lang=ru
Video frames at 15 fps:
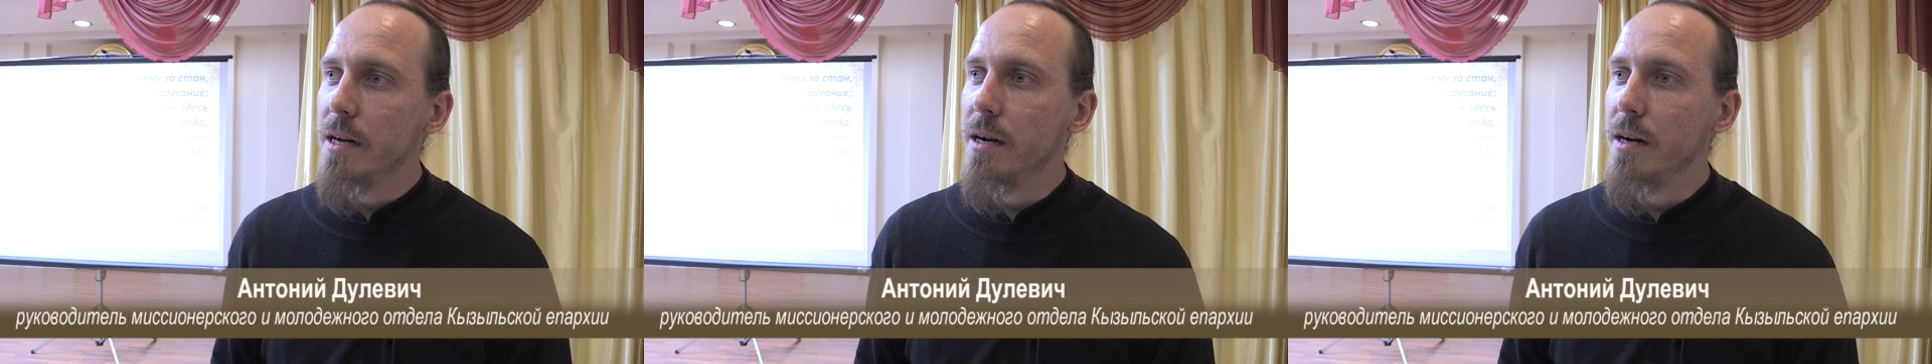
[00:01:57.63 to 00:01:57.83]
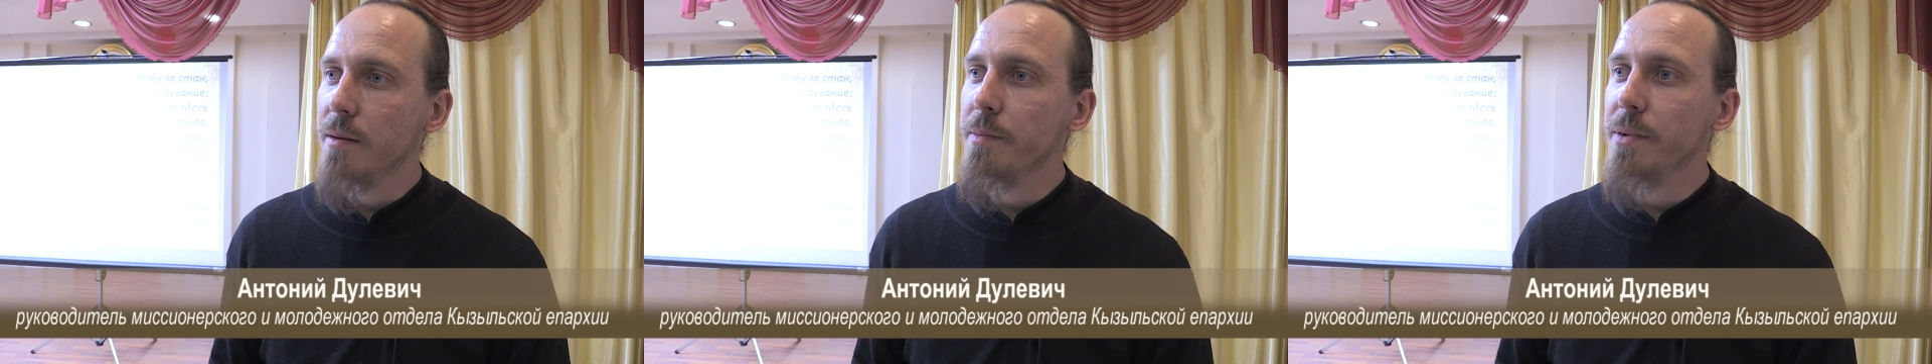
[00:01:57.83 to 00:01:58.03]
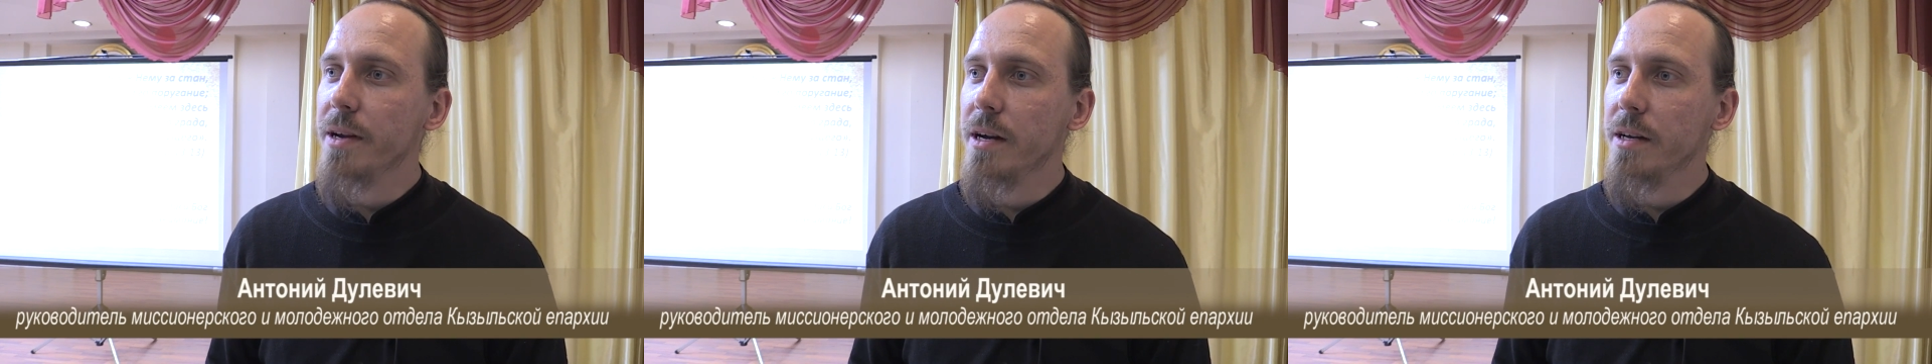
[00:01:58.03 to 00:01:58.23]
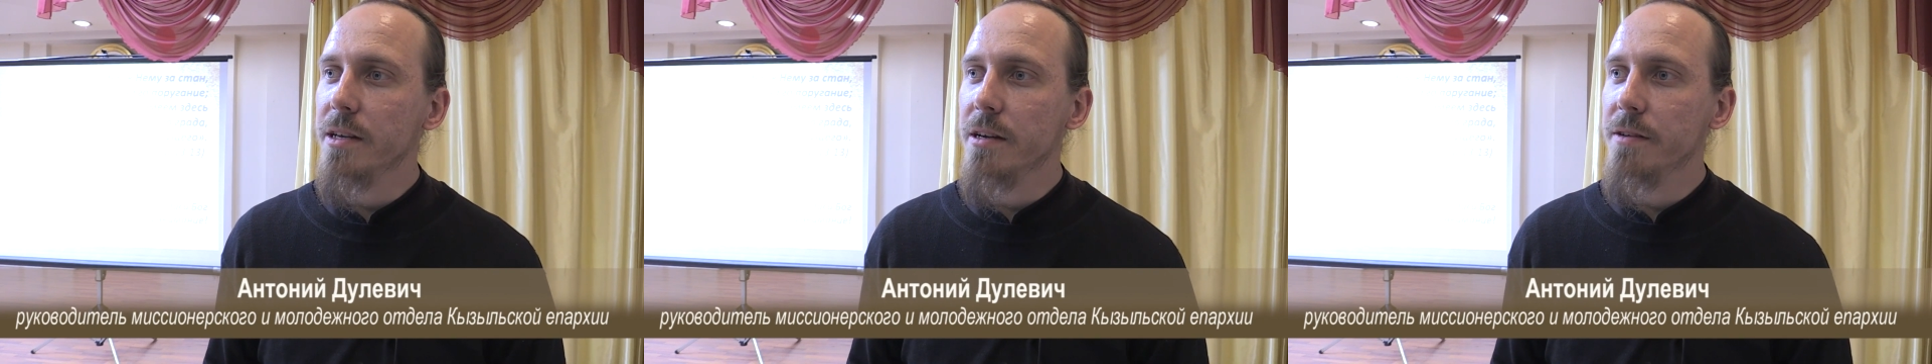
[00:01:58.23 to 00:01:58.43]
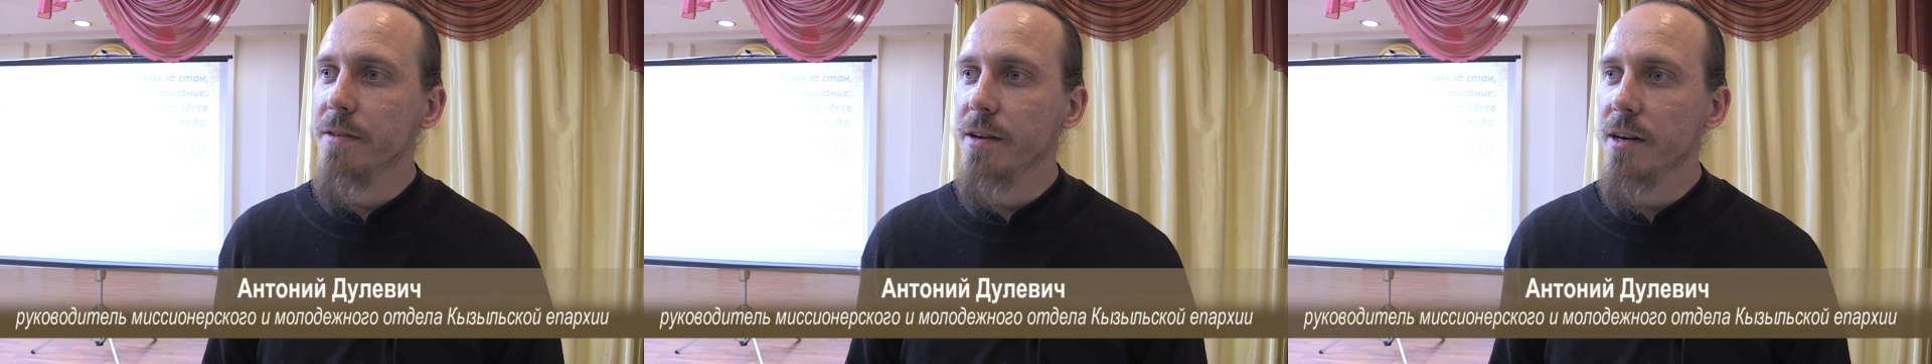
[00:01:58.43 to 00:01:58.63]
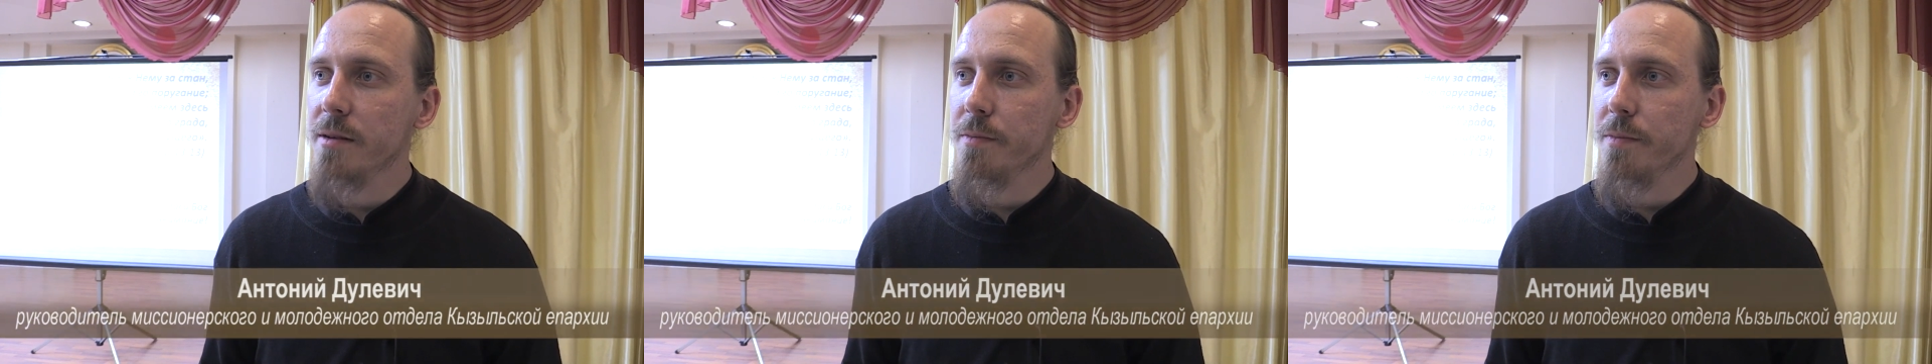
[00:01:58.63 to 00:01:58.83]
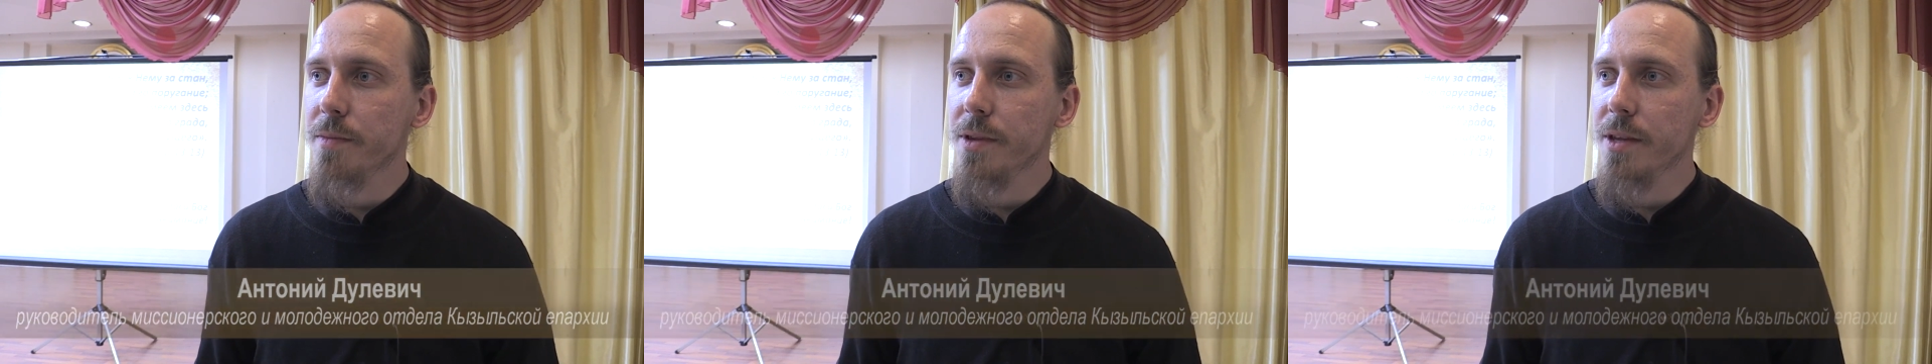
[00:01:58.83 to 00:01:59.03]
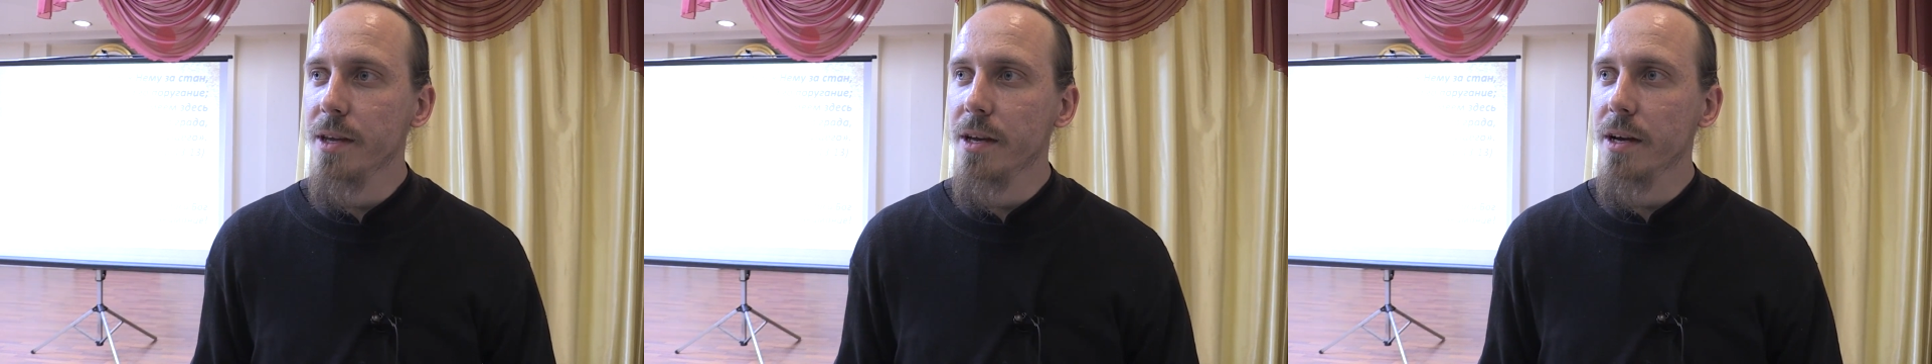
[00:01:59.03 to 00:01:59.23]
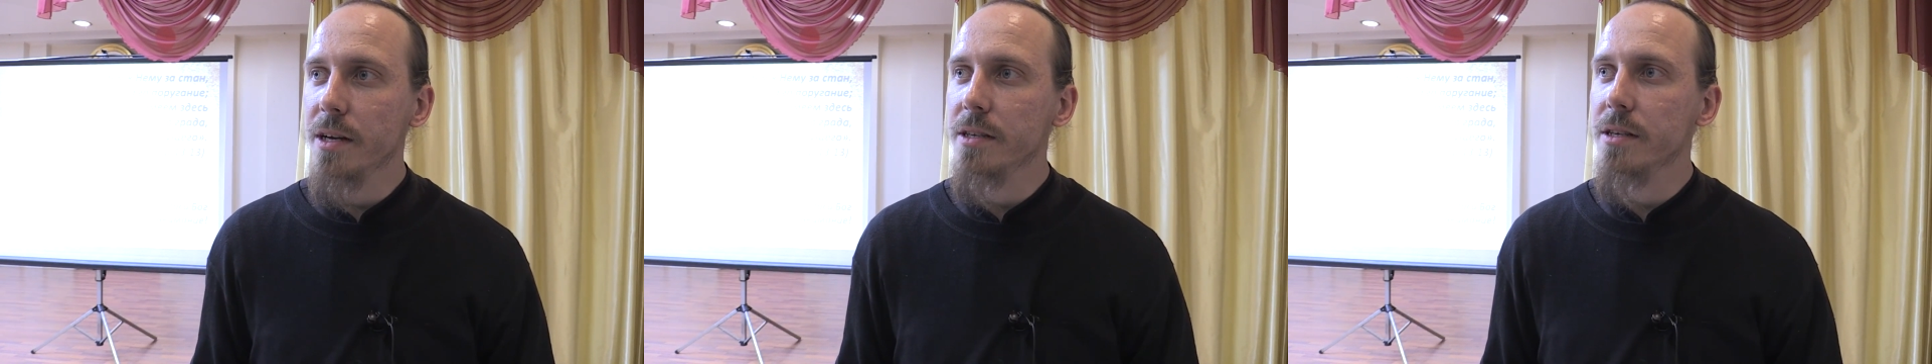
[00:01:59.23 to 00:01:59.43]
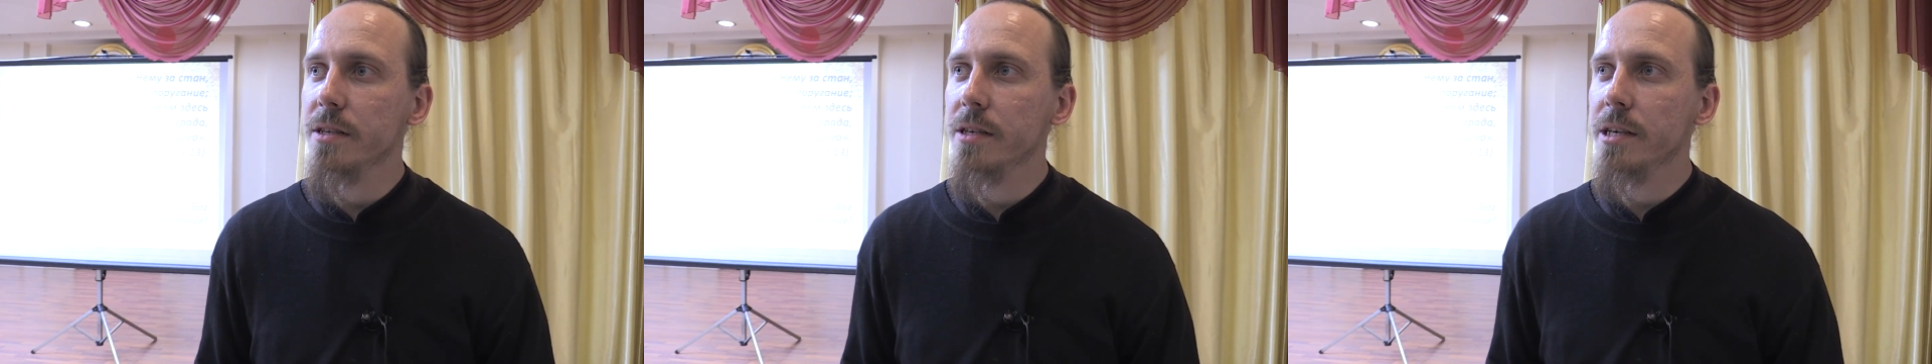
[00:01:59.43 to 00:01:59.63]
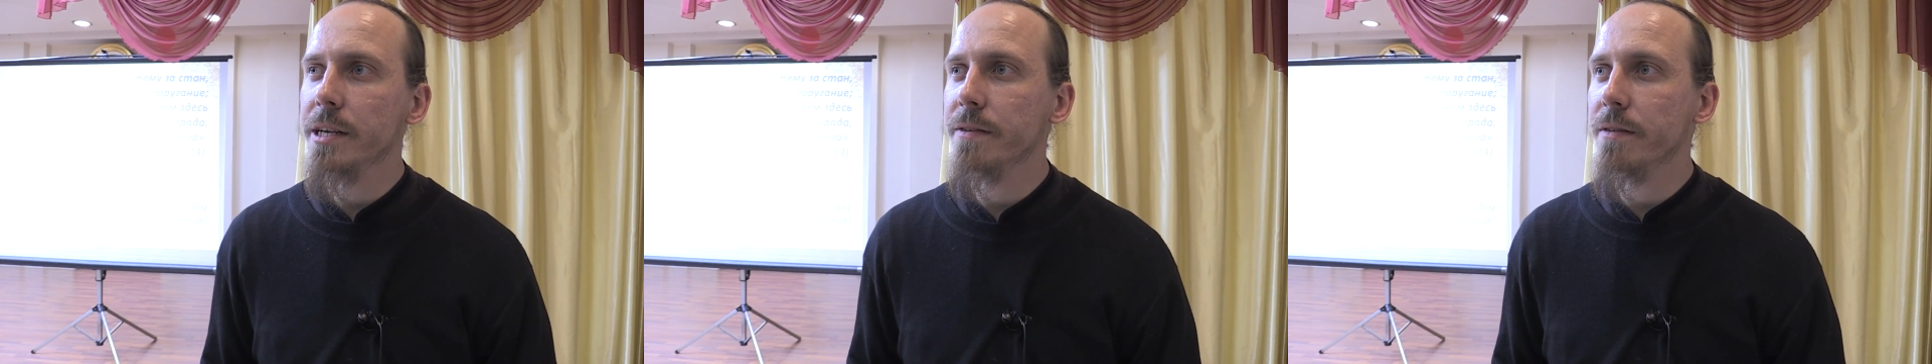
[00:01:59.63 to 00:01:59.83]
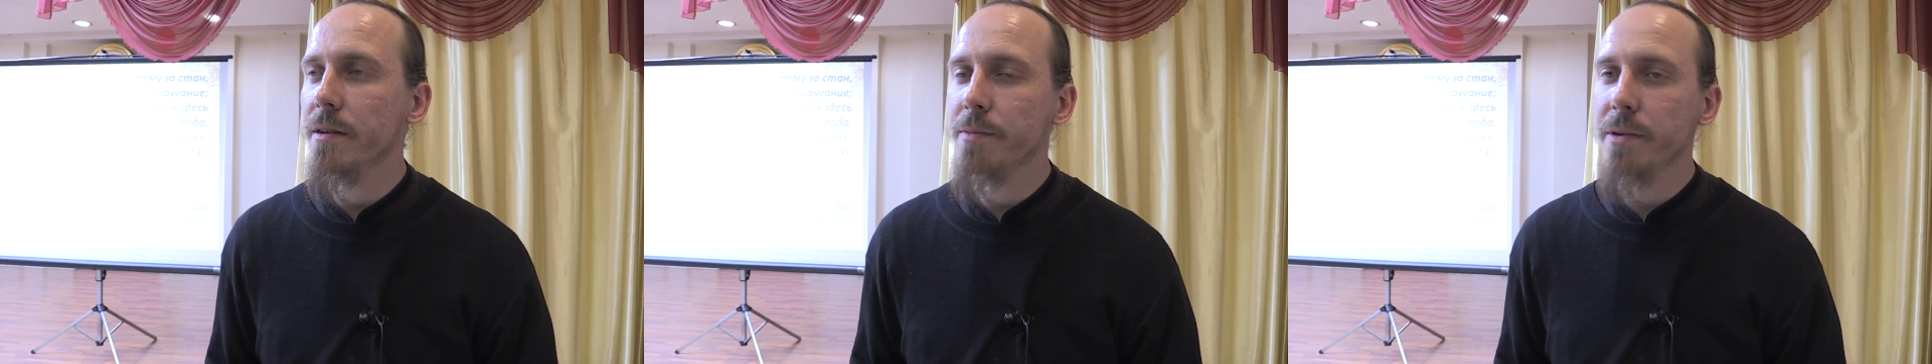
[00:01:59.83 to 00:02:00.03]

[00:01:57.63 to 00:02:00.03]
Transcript: э, приходили в храм, не ассоциировали